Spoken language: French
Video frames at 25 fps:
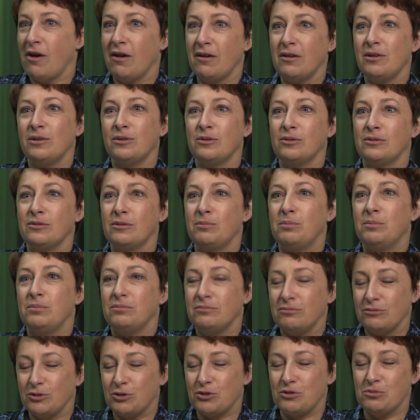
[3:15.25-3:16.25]
Hein,
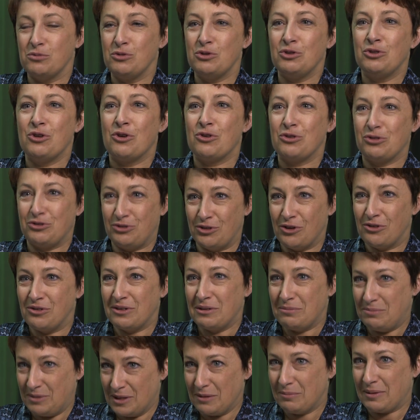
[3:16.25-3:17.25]
dans le temps
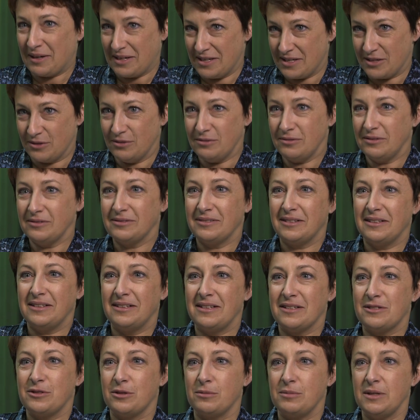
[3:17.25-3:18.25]
et bien présent à
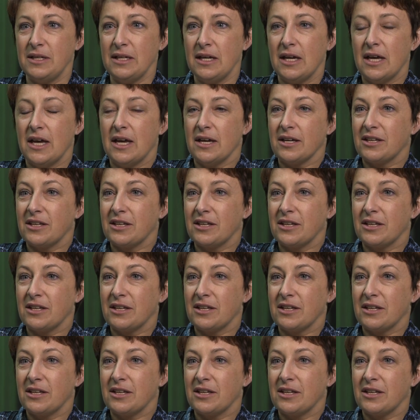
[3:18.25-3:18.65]
l'Assemblée,